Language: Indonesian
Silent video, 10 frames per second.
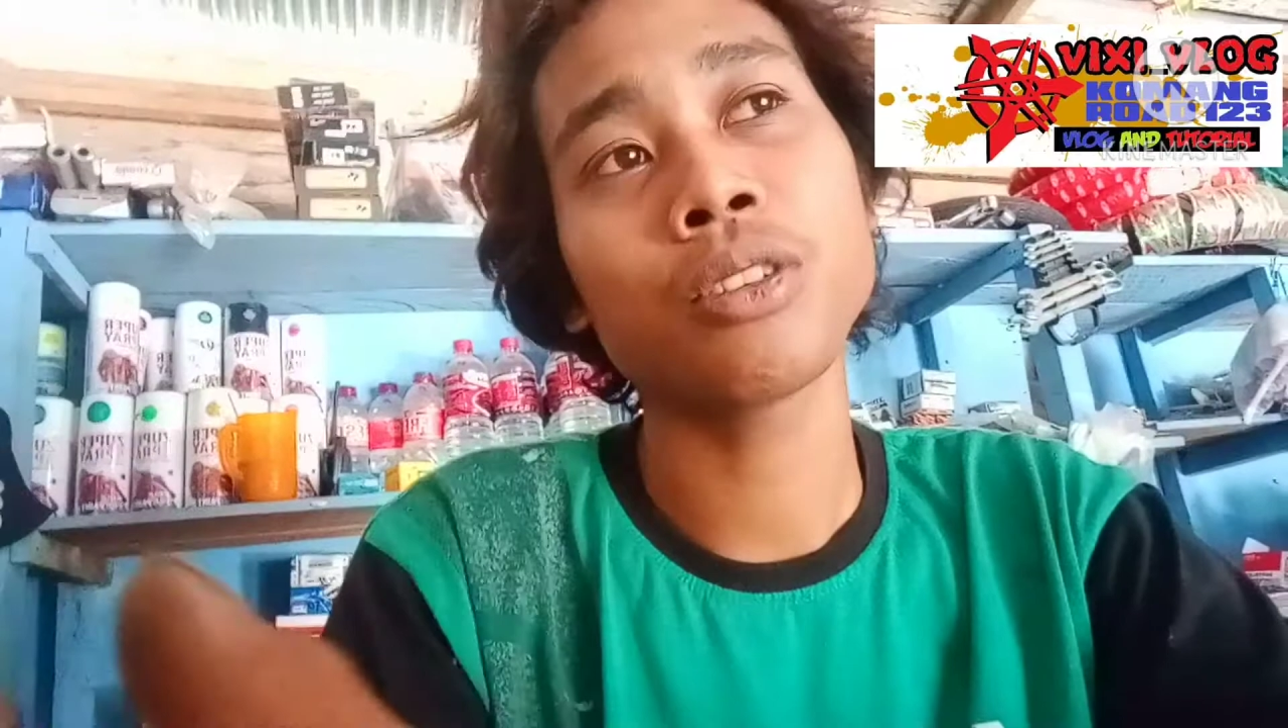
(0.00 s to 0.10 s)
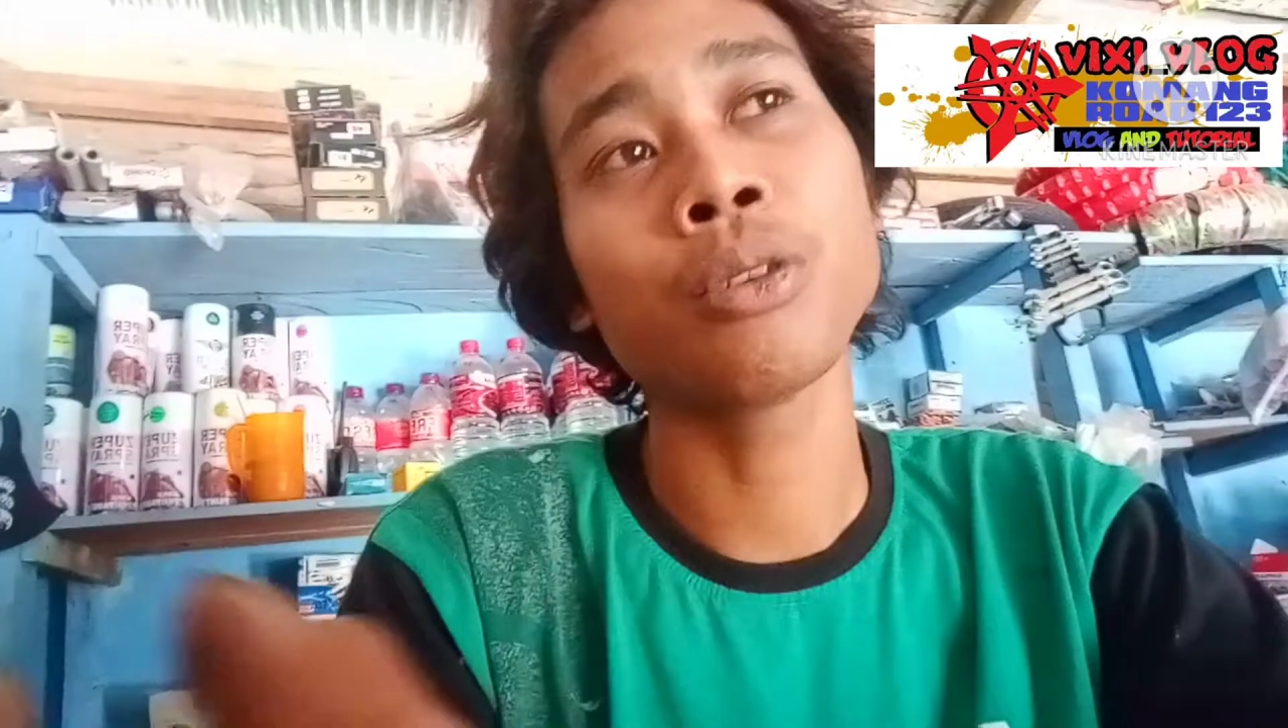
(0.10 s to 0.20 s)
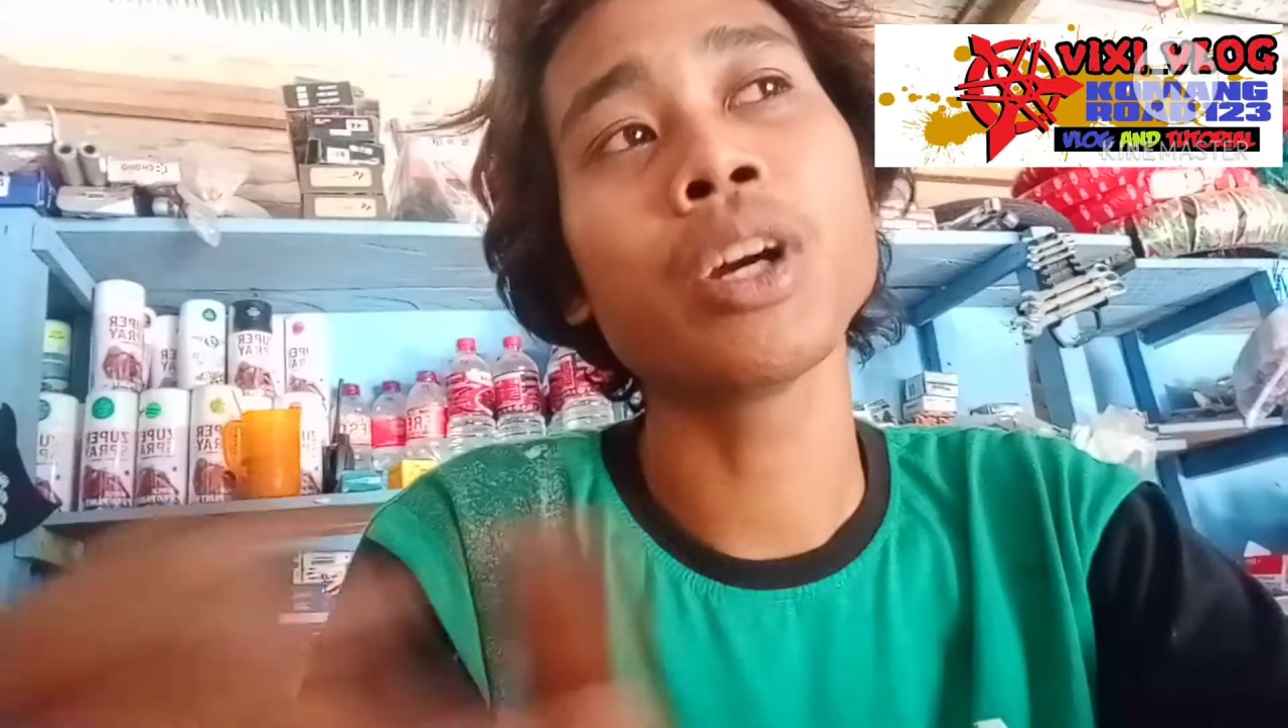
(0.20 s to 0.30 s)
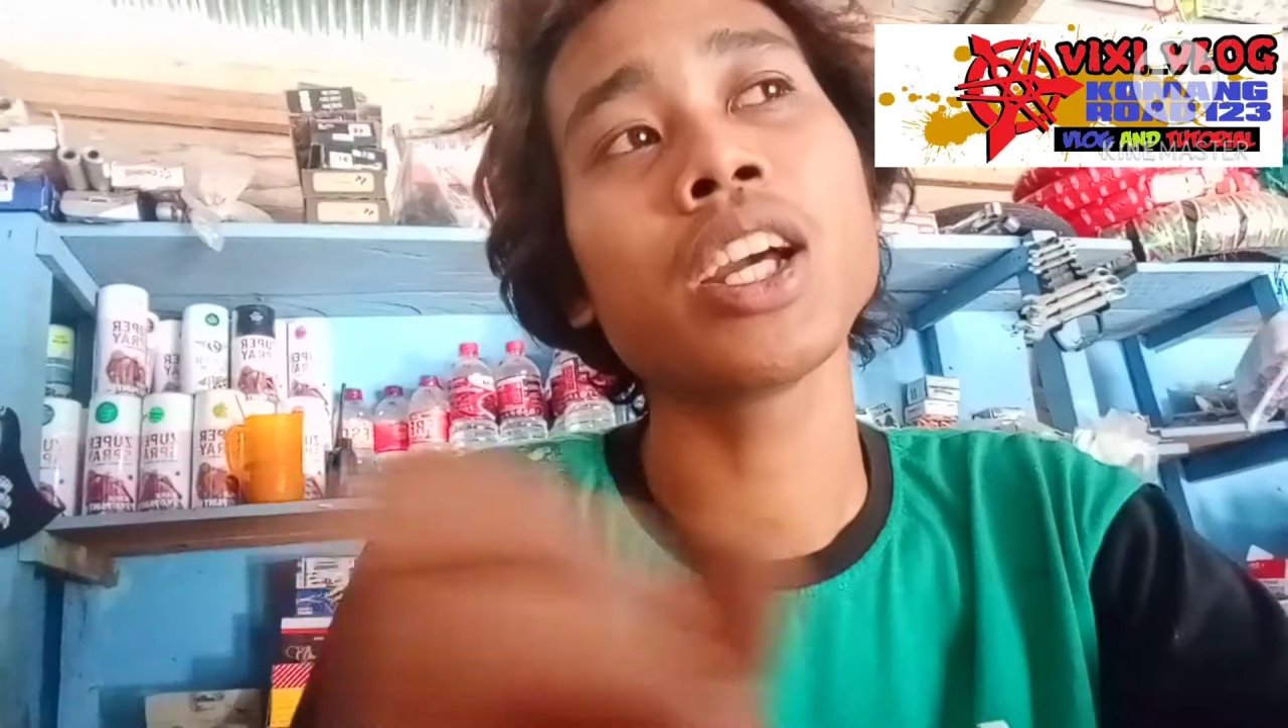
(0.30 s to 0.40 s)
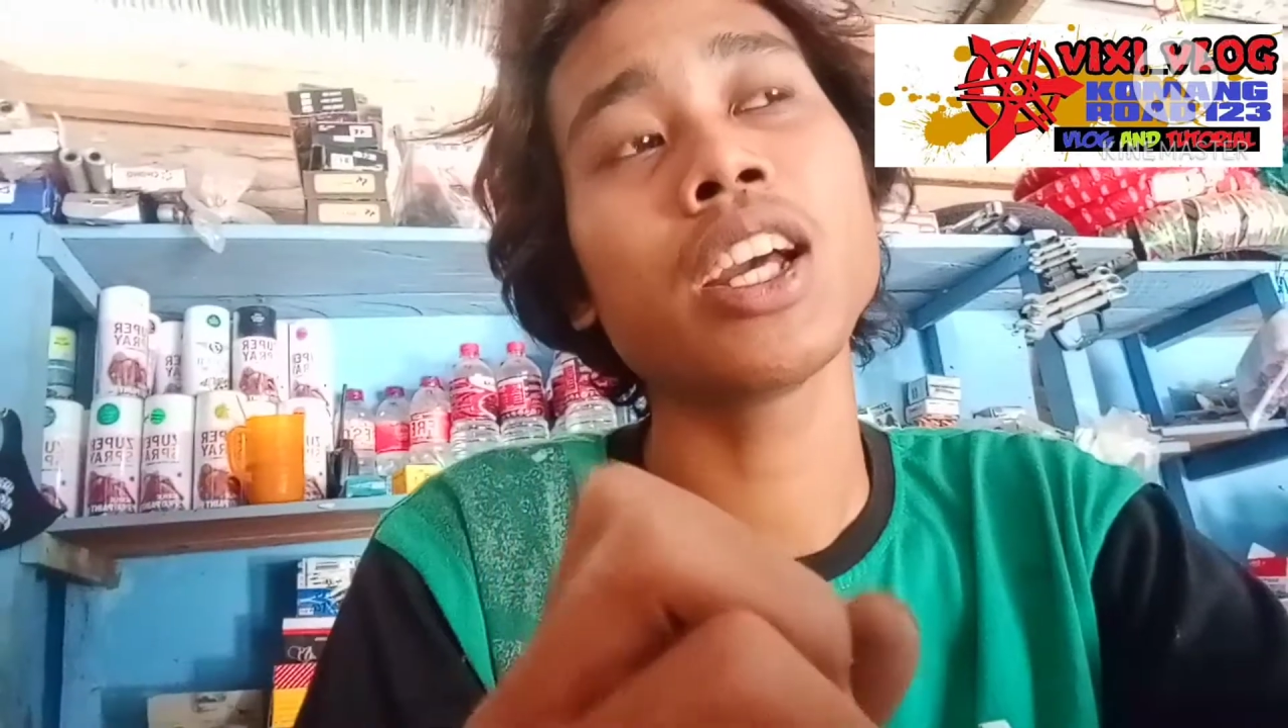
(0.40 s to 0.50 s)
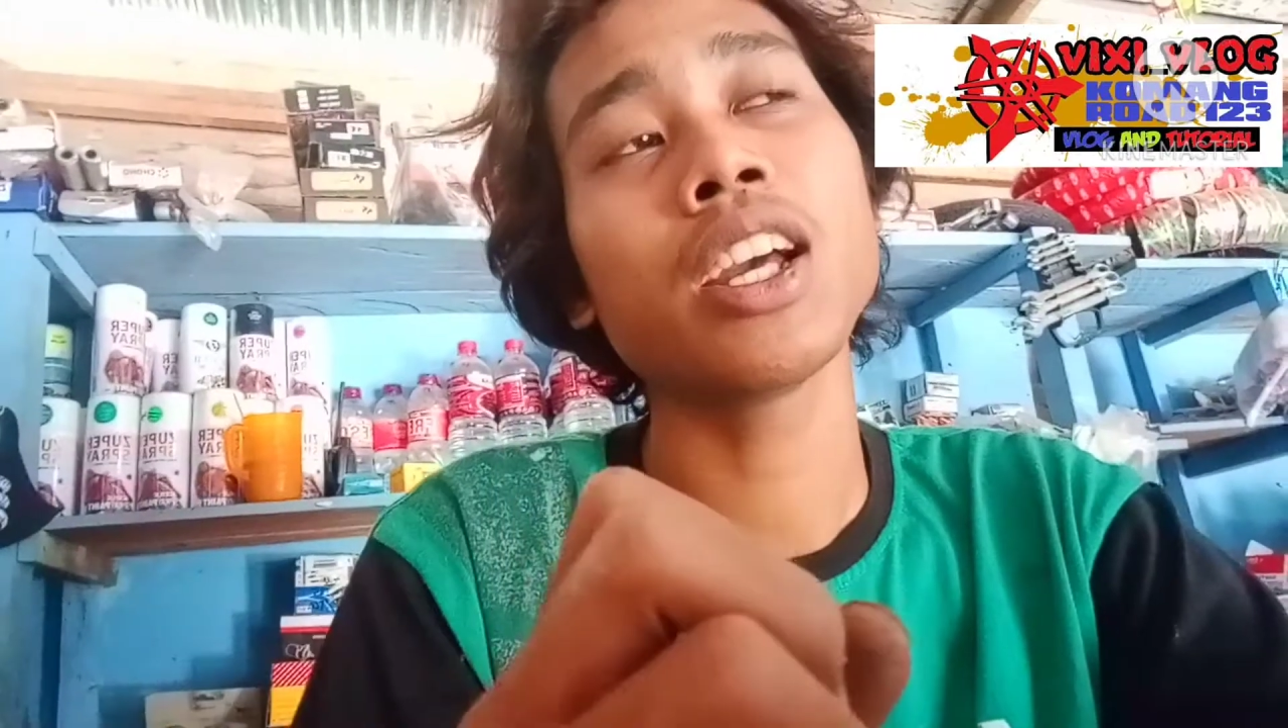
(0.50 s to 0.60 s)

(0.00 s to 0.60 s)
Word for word: gue